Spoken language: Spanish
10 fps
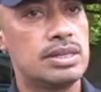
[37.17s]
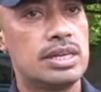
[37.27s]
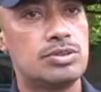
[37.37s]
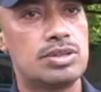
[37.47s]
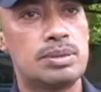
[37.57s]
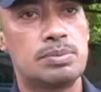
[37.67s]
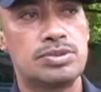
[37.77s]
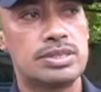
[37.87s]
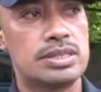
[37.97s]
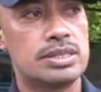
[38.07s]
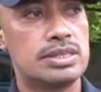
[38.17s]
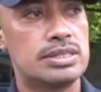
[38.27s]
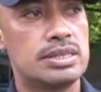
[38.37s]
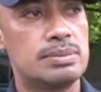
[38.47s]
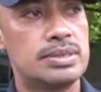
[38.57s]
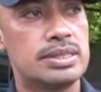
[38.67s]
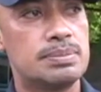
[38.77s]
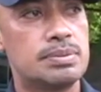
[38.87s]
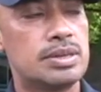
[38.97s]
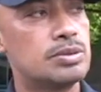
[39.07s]
A ellos se les procesa inicialmente
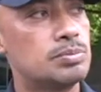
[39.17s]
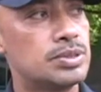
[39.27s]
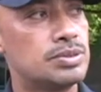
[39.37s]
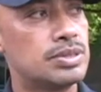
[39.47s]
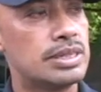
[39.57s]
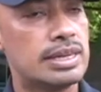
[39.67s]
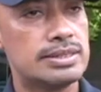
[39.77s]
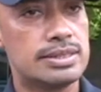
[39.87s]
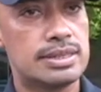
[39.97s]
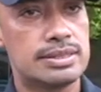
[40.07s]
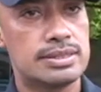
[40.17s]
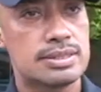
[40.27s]
por agrupaciones ilícitas.